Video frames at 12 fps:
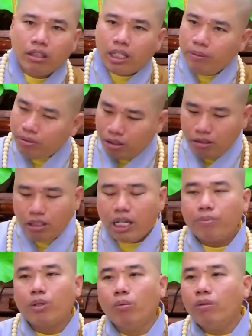Kiếm sự
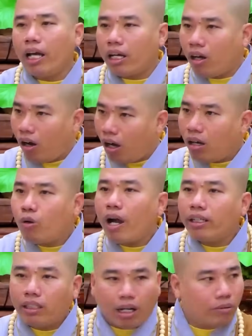nghiệp cũng là có
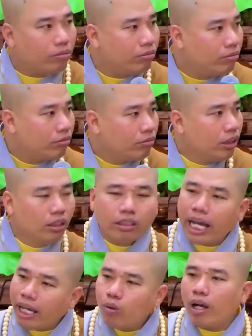quan trọng, nhưng
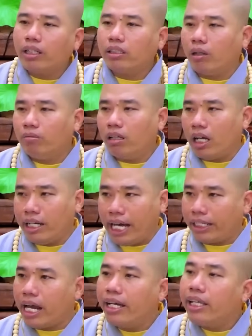cái quan trọng là
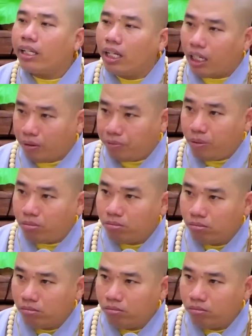đặt để gia đình hạnh phúc.